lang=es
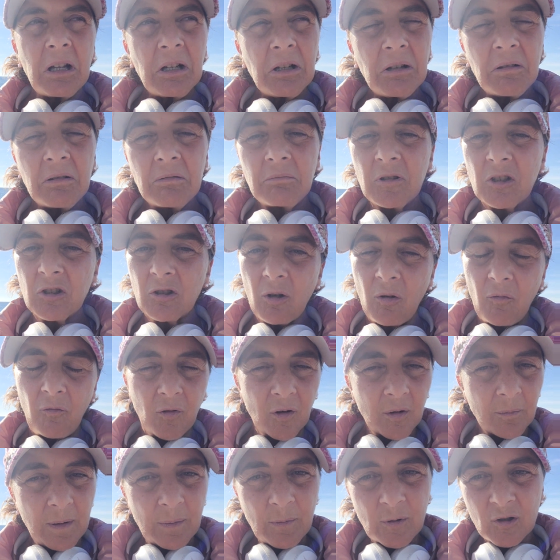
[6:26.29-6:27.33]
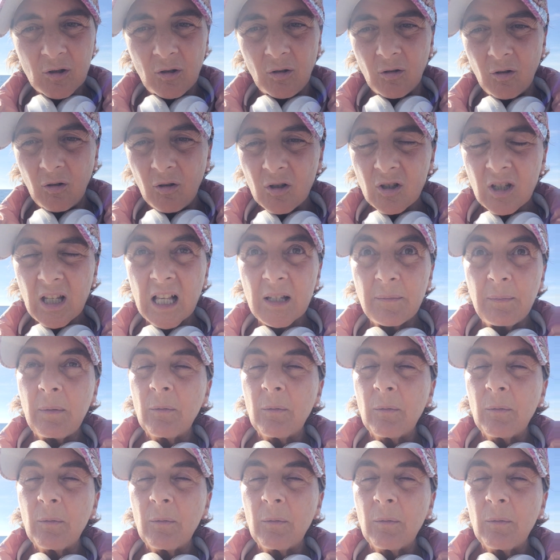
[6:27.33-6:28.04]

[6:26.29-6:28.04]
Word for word: bueno, nos conformamos con cosas,